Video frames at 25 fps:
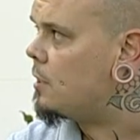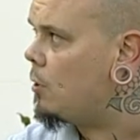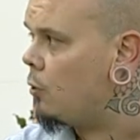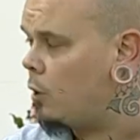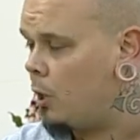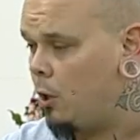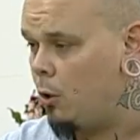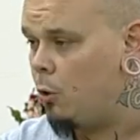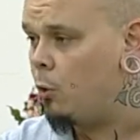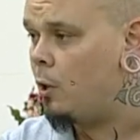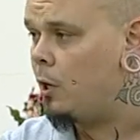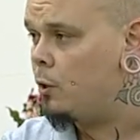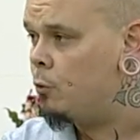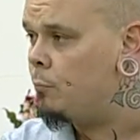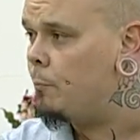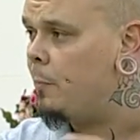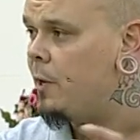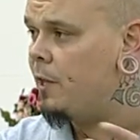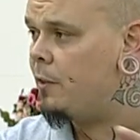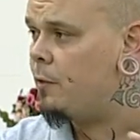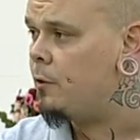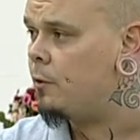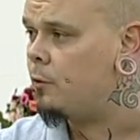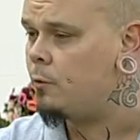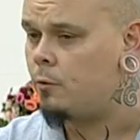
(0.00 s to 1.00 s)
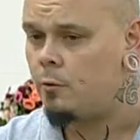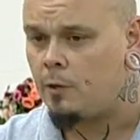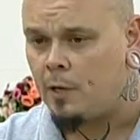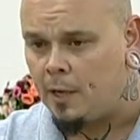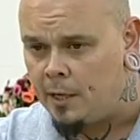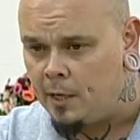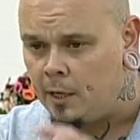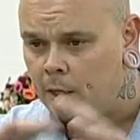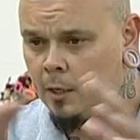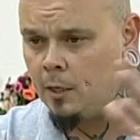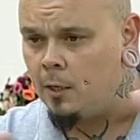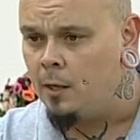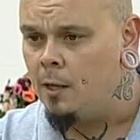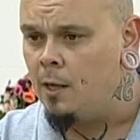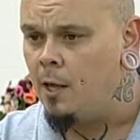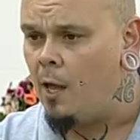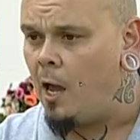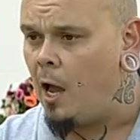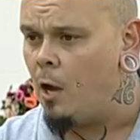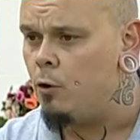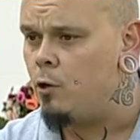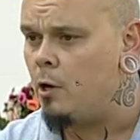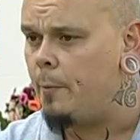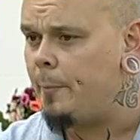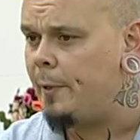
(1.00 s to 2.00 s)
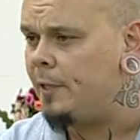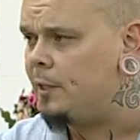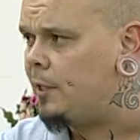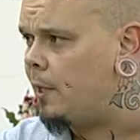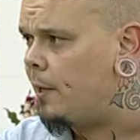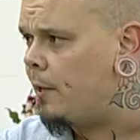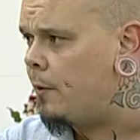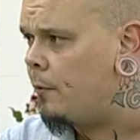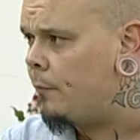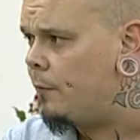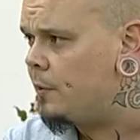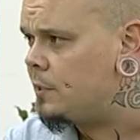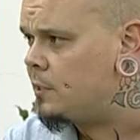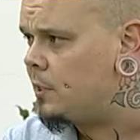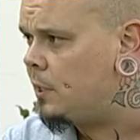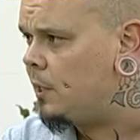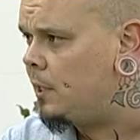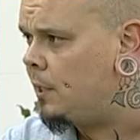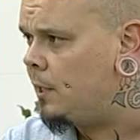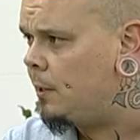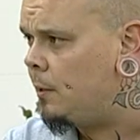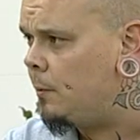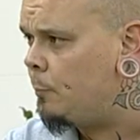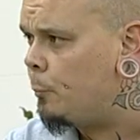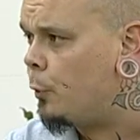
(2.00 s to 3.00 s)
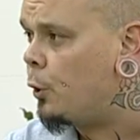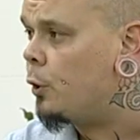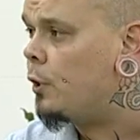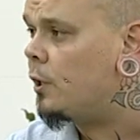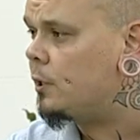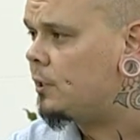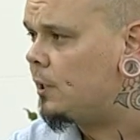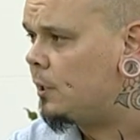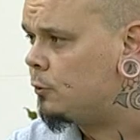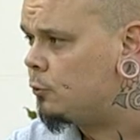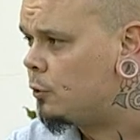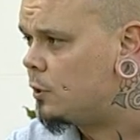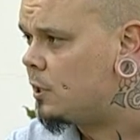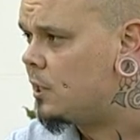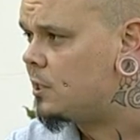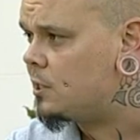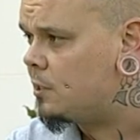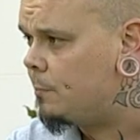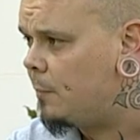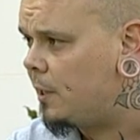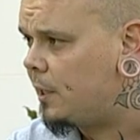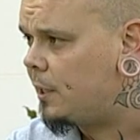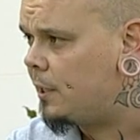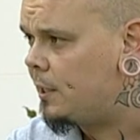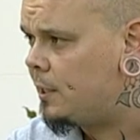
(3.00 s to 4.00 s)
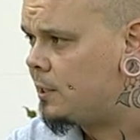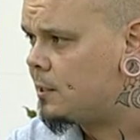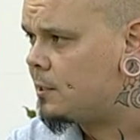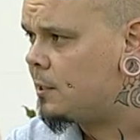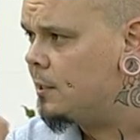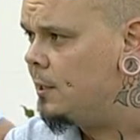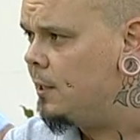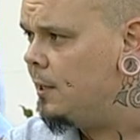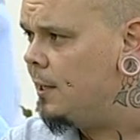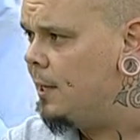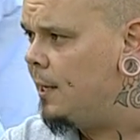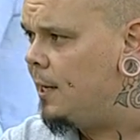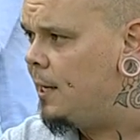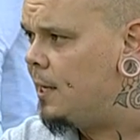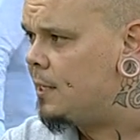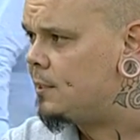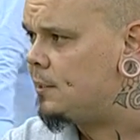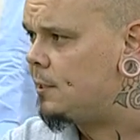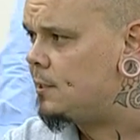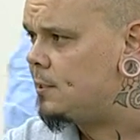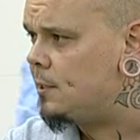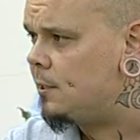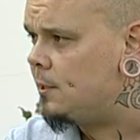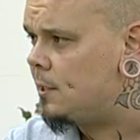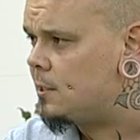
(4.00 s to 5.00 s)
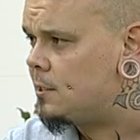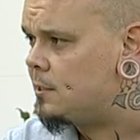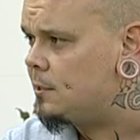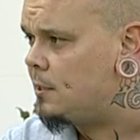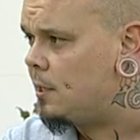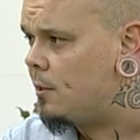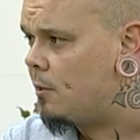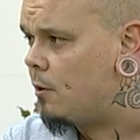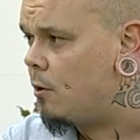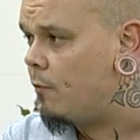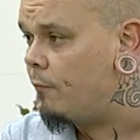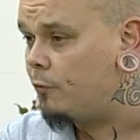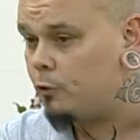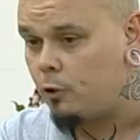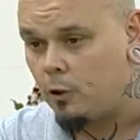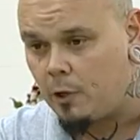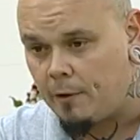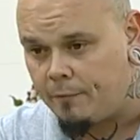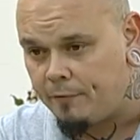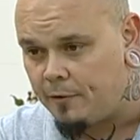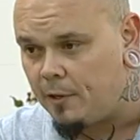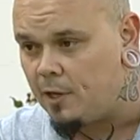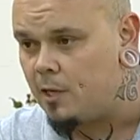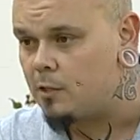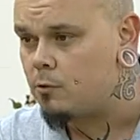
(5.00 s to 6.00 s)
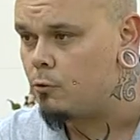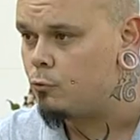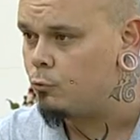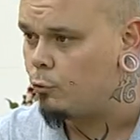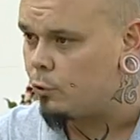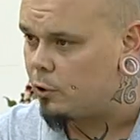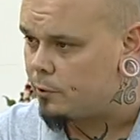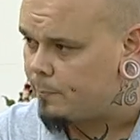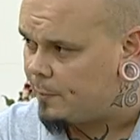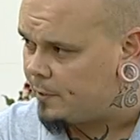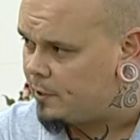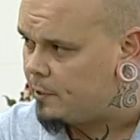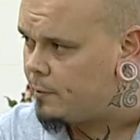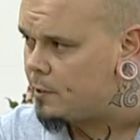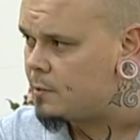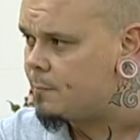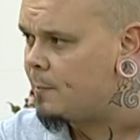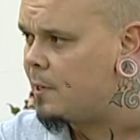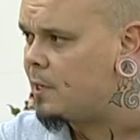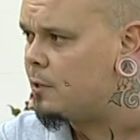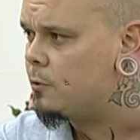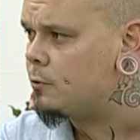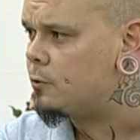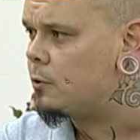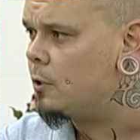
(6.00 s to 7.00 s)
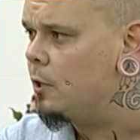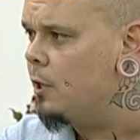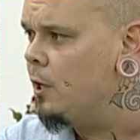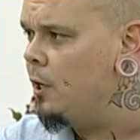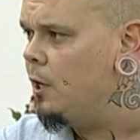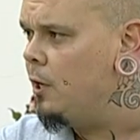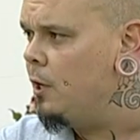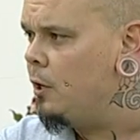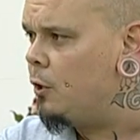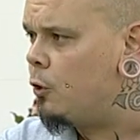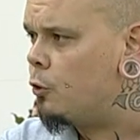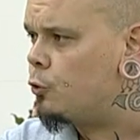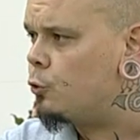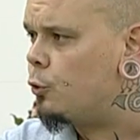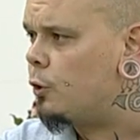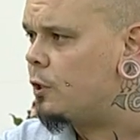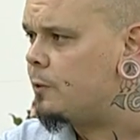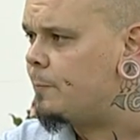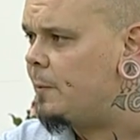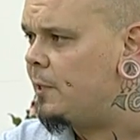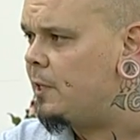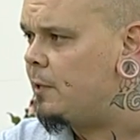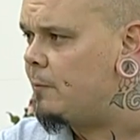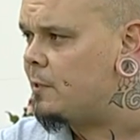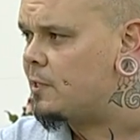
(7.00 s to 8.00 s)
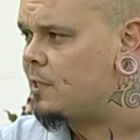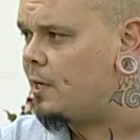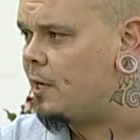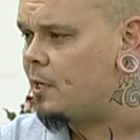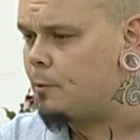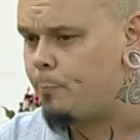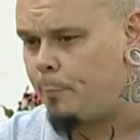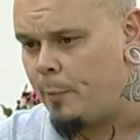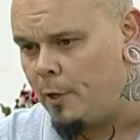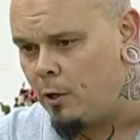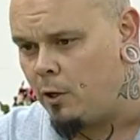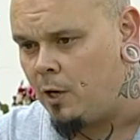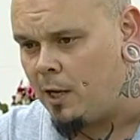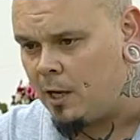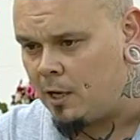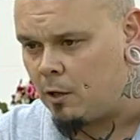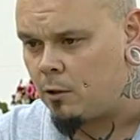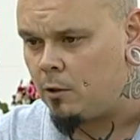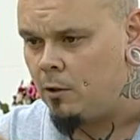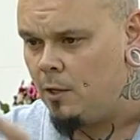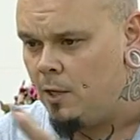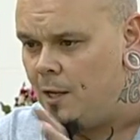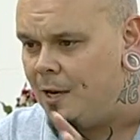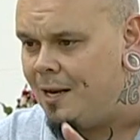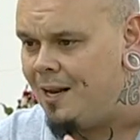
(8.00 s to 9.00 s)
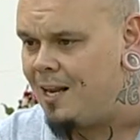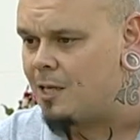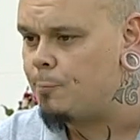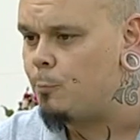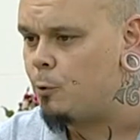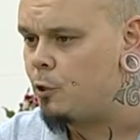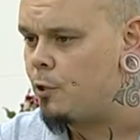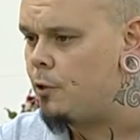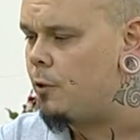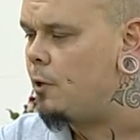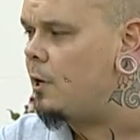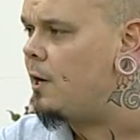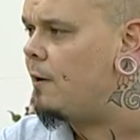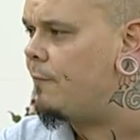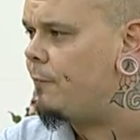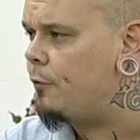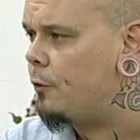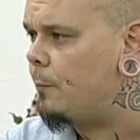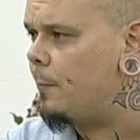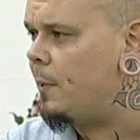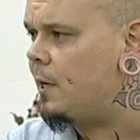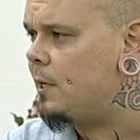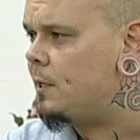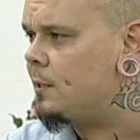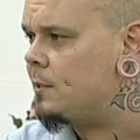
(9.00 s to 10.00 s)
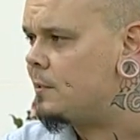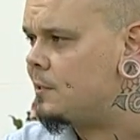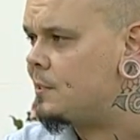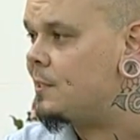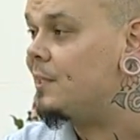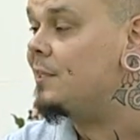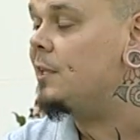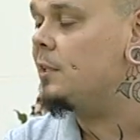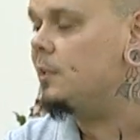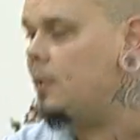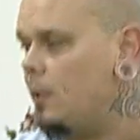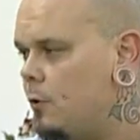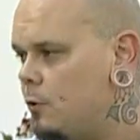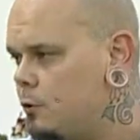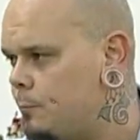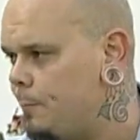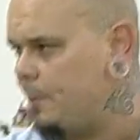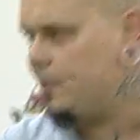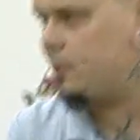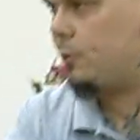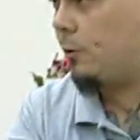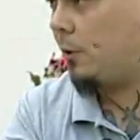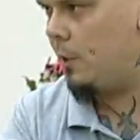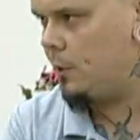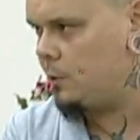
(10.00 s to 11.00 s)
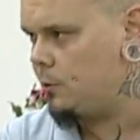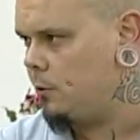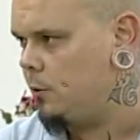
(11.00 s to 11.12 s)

Aunque luego hay un vídeo, ahí hay una pantalla donde se proyectan todas las imágenes, las 365 fotografías con sus respectivas manos con sus respectivas caras, pero la, exposición la forman 72 personas.